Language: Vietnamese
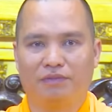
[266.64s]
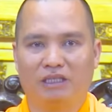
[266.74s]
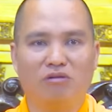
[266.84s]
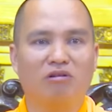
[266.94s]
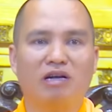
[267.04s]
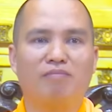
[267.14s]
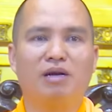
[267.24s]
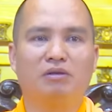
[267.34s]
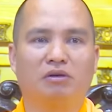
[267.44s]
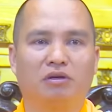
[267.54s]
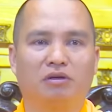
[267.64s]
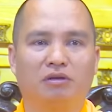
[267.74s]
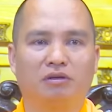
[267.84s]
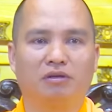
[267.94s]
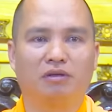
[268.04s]
Cháu nó đã mất rồi,
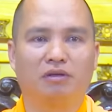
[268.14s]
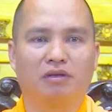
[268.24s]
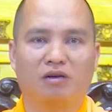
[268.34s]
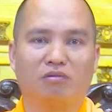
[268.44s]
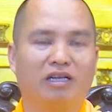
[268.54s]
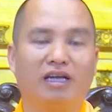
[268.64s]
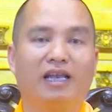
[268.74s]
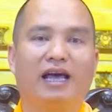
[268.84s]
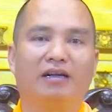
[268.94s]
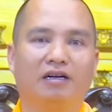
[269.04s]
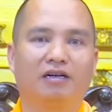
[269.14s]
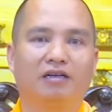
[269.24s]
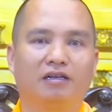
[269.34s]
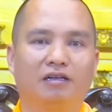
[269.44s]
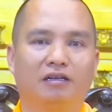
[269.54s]
không thể lấy lại được.
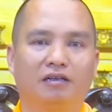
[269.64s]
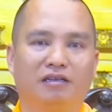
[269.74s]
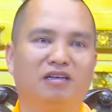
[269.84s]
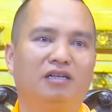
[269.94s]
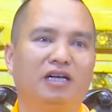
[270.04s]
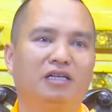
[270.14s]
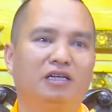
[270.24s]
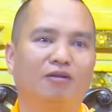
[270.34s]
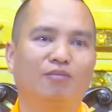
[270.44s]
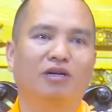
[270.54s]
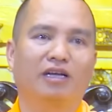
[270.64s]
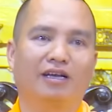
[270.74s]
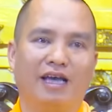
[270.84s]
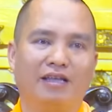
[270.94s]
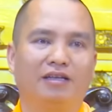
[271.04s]
Nhưng thầy chỉ có một cái
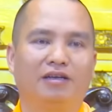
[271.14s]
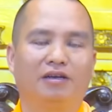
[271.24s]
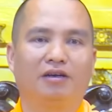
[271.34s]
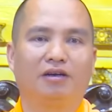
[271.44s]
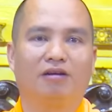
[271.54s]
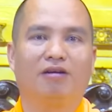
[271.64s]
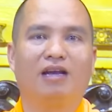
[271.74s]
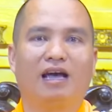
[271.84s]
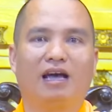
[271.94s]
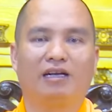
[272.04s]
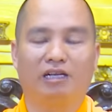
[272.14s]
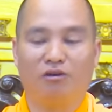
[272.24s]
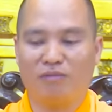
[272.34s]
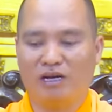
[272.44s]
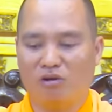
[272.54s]
cách, đó là
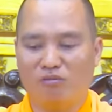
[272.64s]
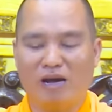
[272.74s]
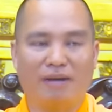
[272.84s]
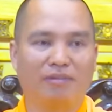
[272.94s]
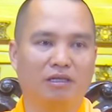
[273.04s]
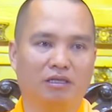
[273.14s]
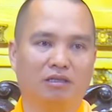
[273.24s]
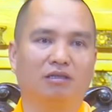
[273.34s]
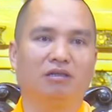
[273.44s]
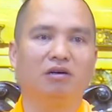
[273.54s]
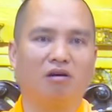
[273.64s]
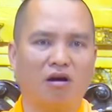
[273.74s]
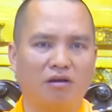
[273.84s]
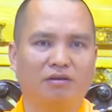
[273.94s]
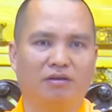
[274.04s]
nếu mà ông bà mà thực sự thương con